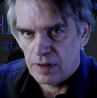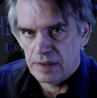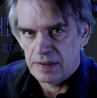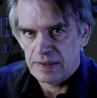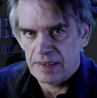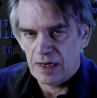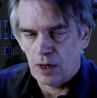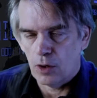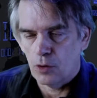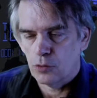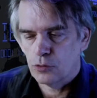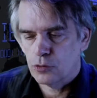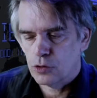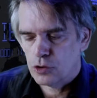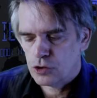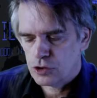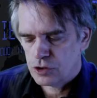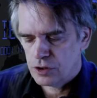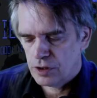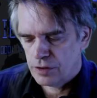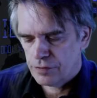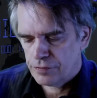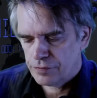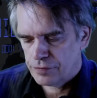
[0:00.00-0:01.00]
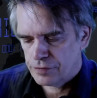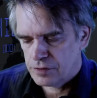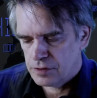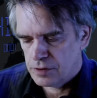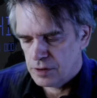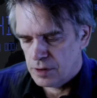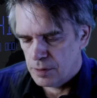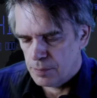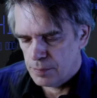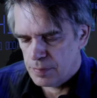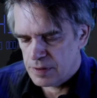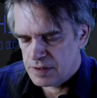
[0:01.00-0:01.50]
die Autorschaft
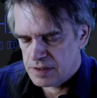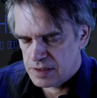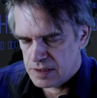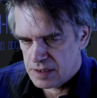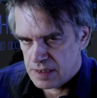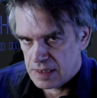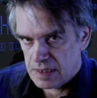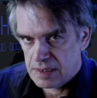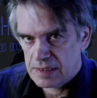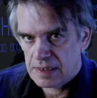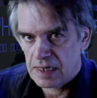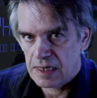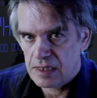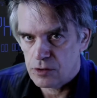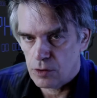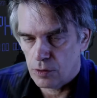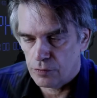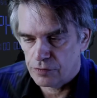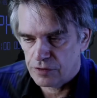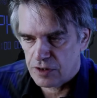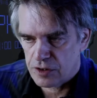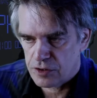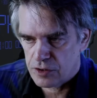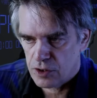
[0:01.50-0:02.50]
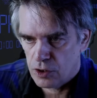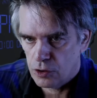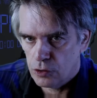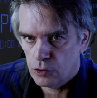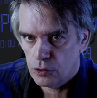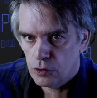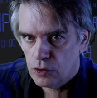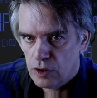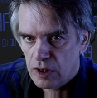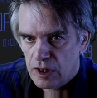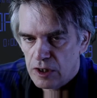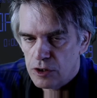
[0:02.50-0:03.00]
bezieht, also auf das
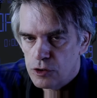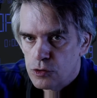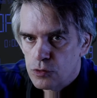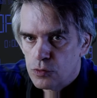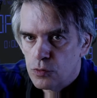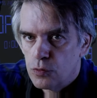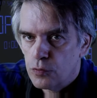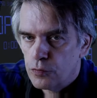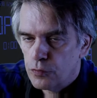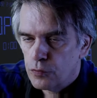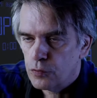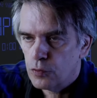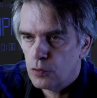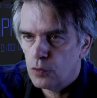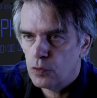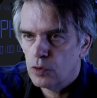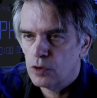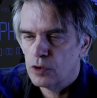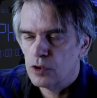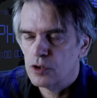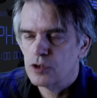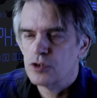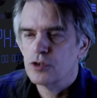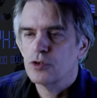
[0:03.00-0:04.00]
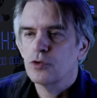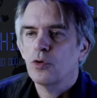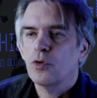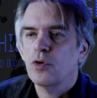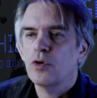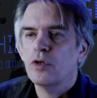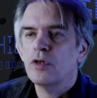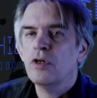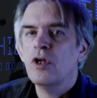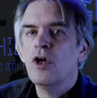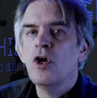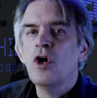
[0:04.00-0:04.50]
Hinzufügen des
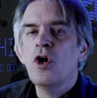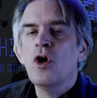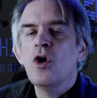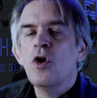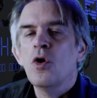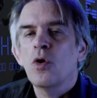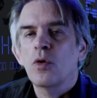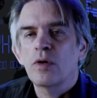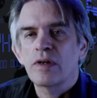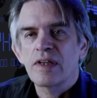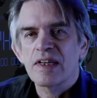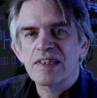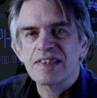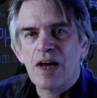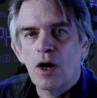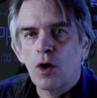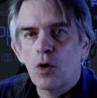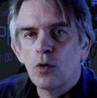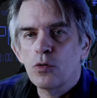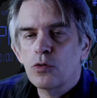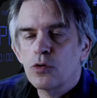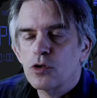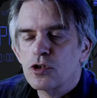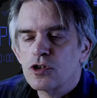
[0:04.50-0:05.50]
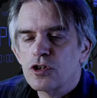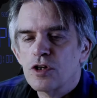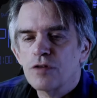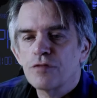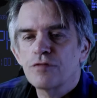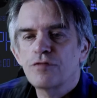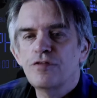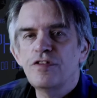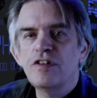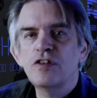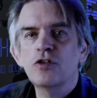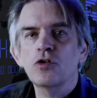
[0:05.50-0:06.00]
Neuen und das
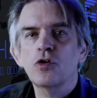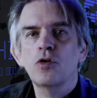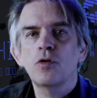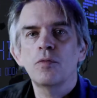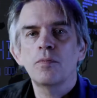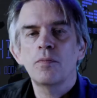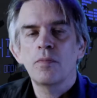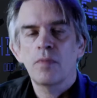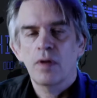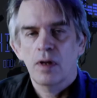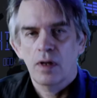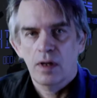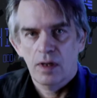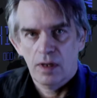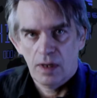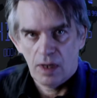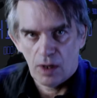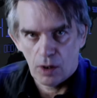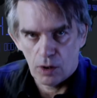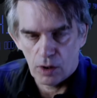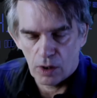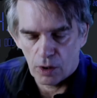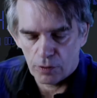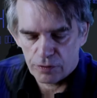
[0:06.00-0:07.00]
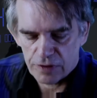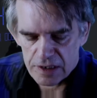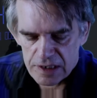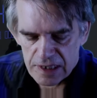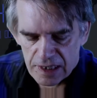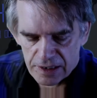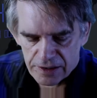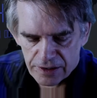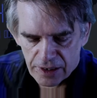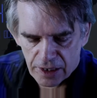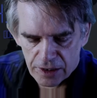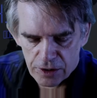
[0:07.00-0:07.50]
Autorschaft wiederum auf das
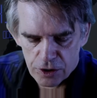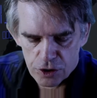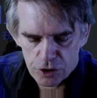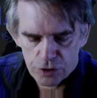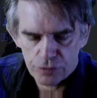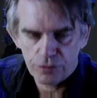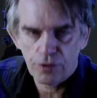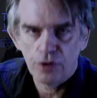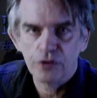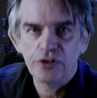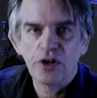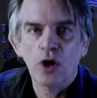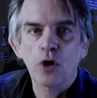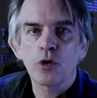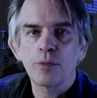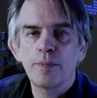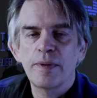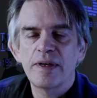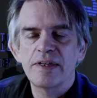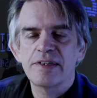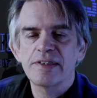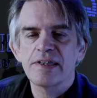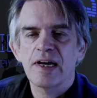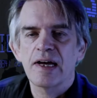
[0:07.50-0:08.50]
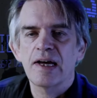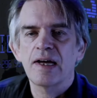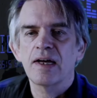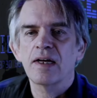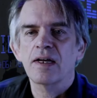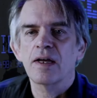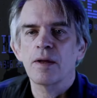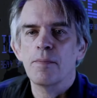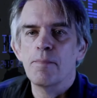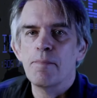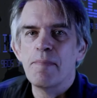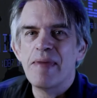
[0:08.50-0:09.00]
lateinische Wort
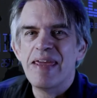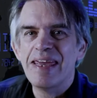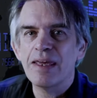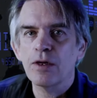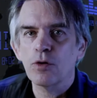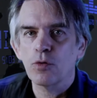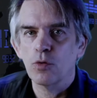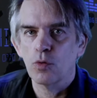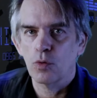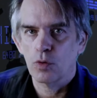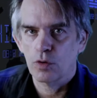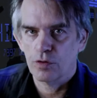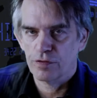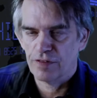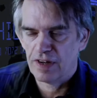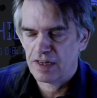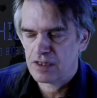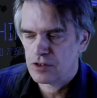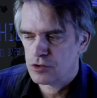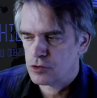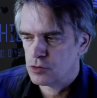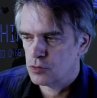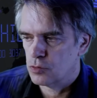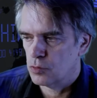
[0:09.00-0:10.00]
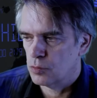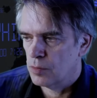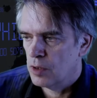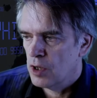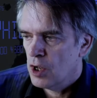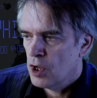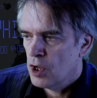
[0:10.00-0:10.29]
augmentare, Mehrung, Wachstum